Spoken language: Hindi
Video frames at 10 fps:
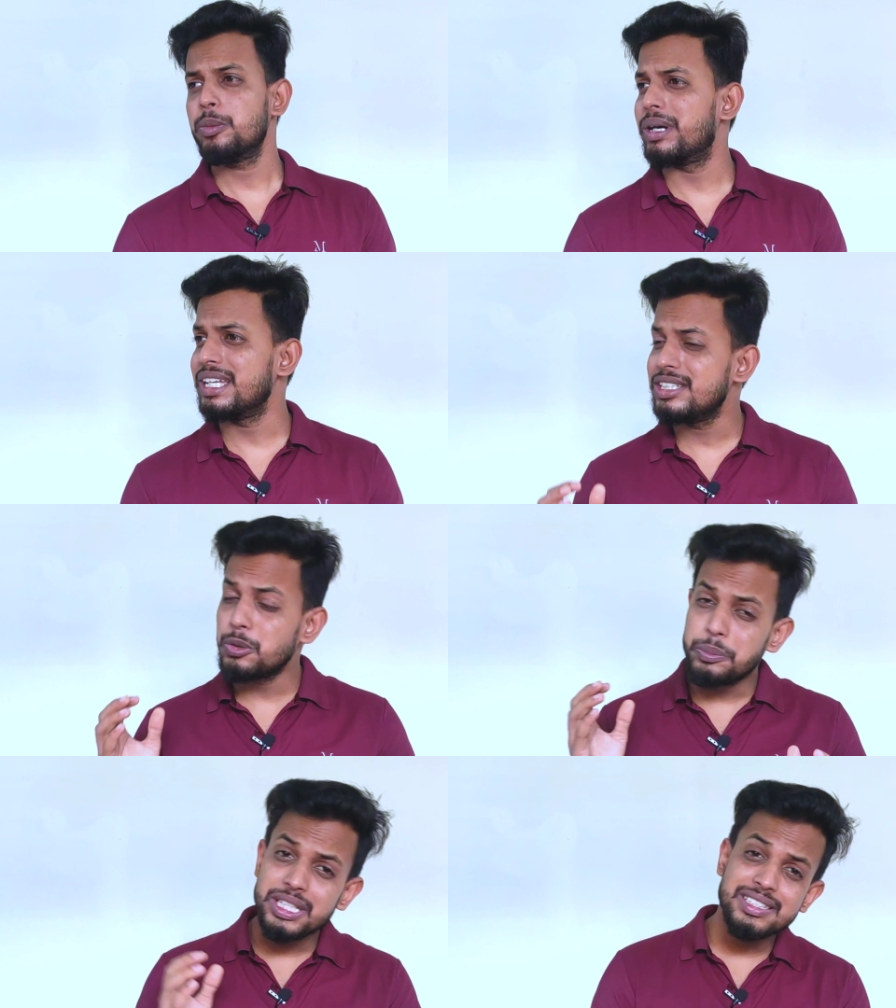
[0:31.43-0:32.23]
तो भाई
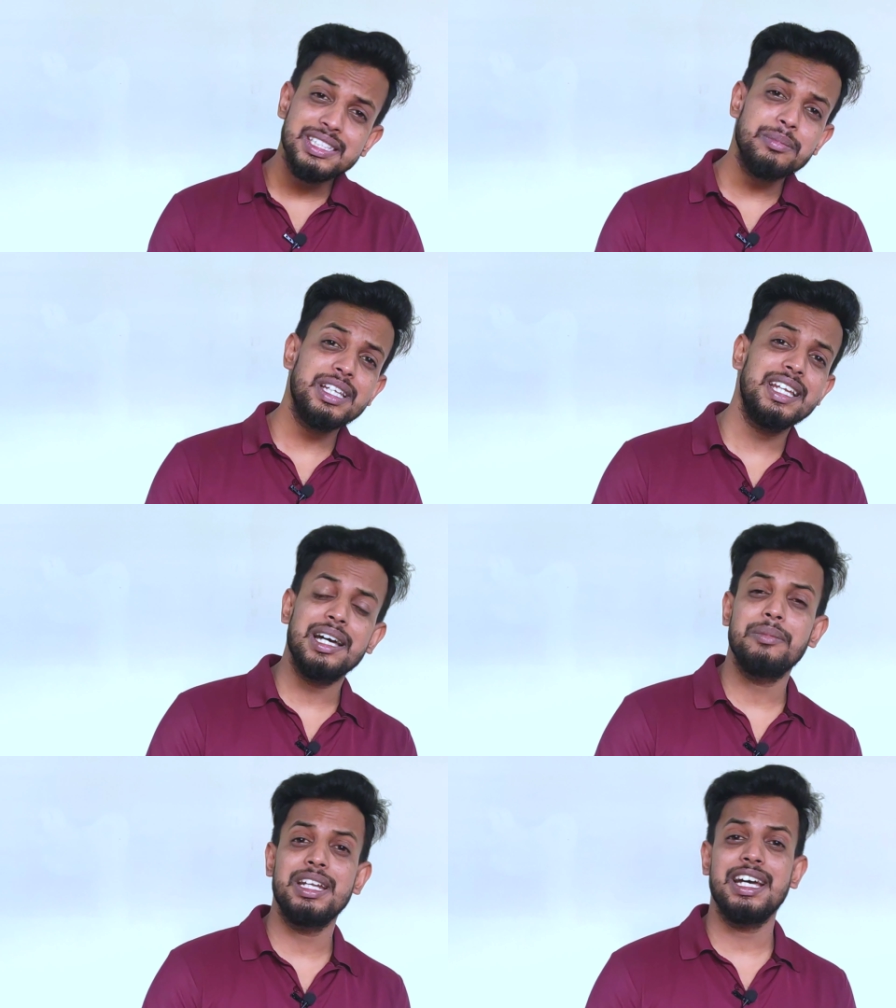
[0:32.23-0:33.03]
यूपीएससी में
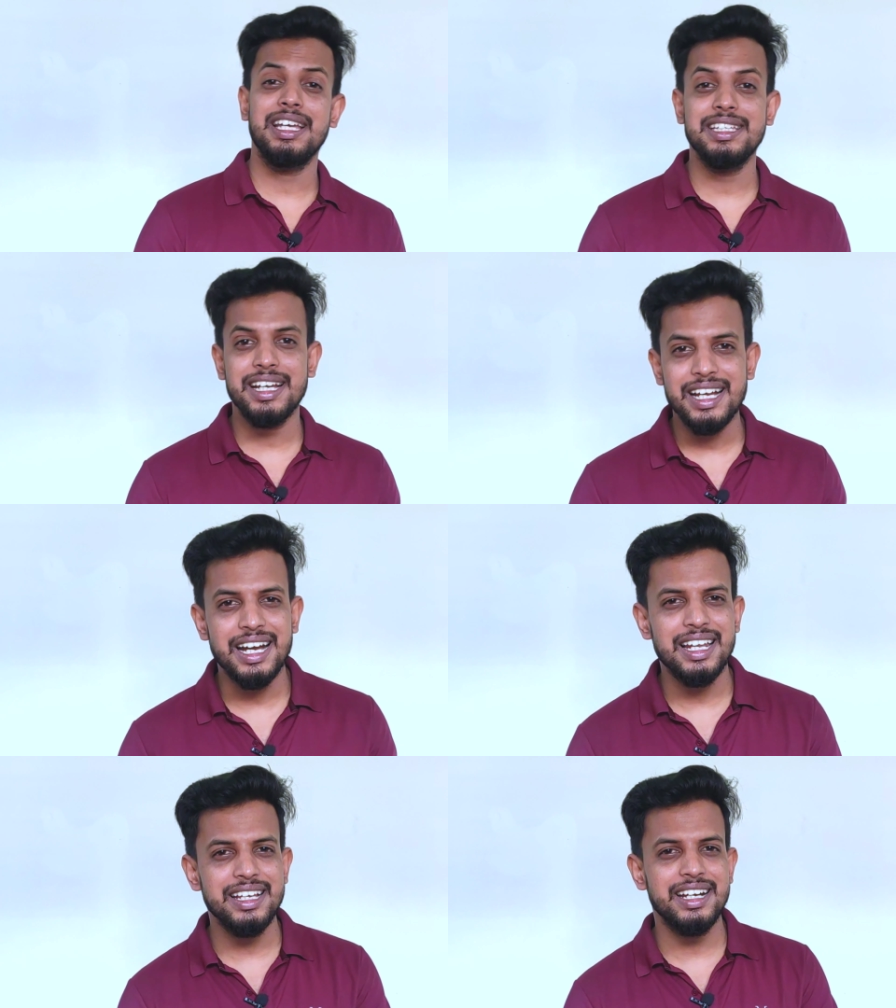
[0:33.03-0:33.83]
लेना मना है ये
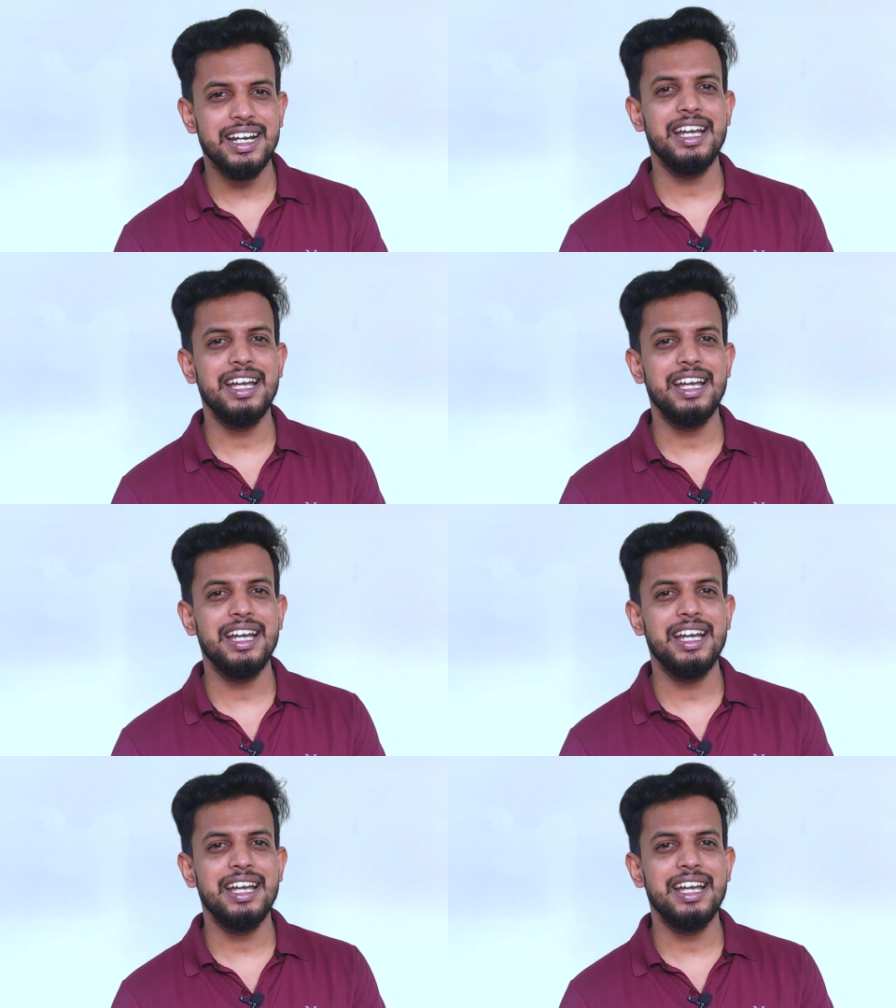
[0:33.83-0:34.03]
कहाँ लिखा